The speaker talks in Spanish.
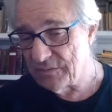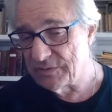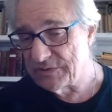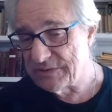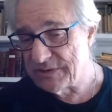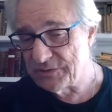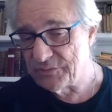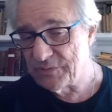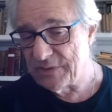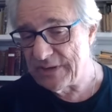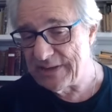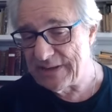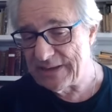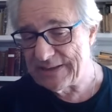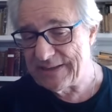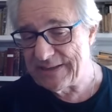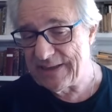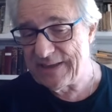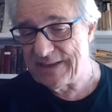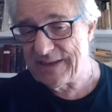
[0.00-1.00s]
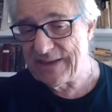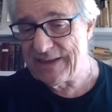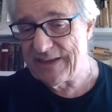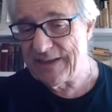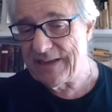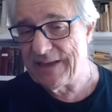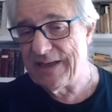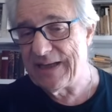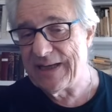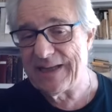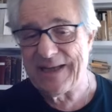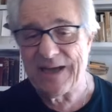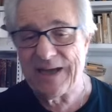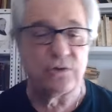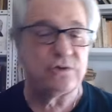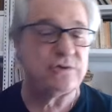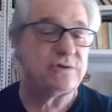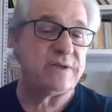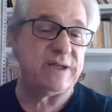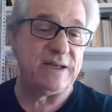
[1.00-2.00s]
como se suele decir, y la de
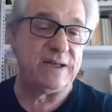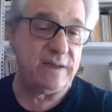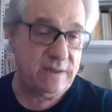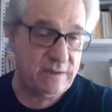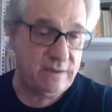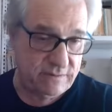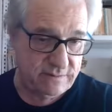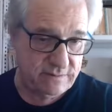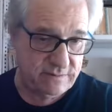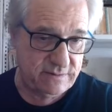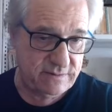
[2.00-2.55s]
contenido.